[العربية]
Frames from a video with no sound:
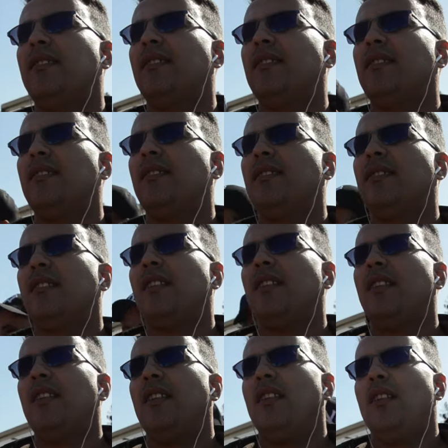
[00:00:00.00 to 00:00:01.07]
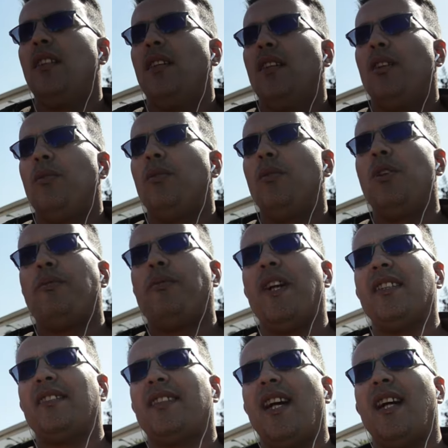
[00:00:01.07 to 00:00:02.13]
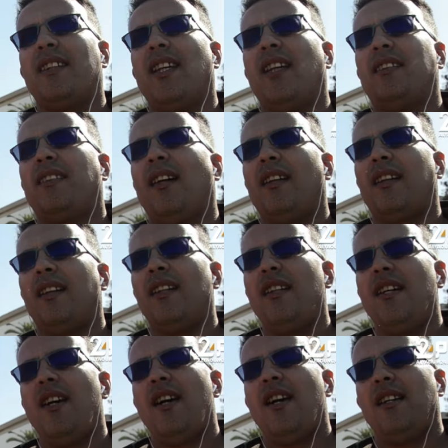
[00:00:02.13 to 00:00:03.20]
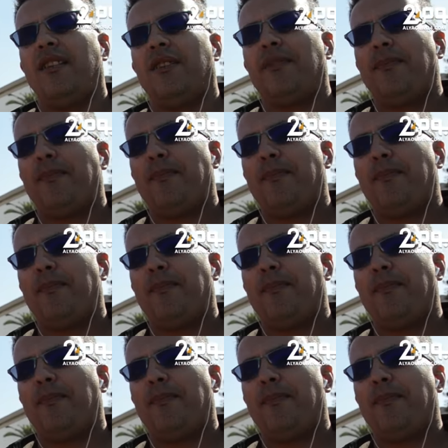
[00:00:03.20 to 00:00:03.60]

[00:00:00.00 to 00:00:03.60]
تفرض عليهم الكراء يعني دخلوا عاوتاني لي زونكاجمون ديال الكراء هذا وفاش